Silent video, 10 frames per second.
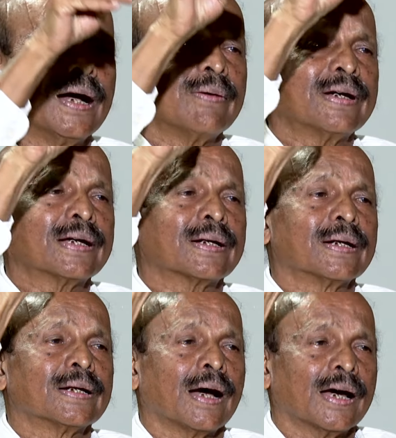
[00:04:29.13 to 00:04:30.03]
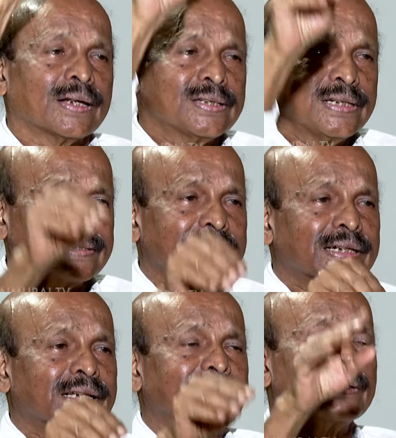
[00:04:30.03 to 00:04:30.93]
அவர் அரசியல்
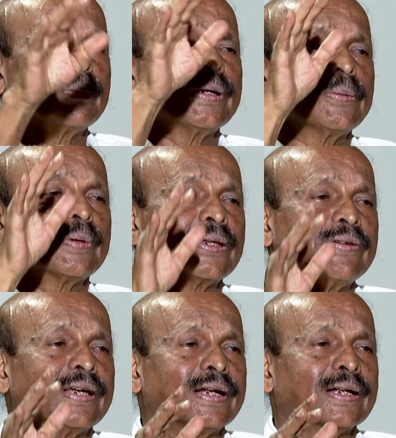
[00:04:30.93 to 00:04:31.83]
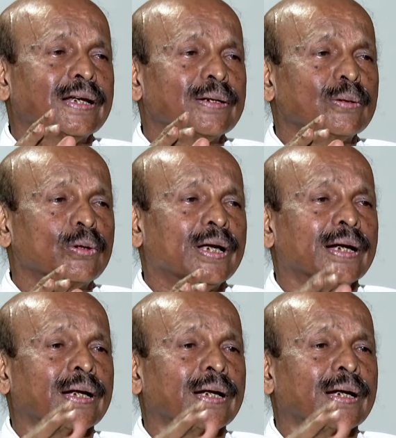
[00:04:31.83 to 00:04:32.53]
சட்டத்தின்படி பதவி ஏற்றாலும் கூட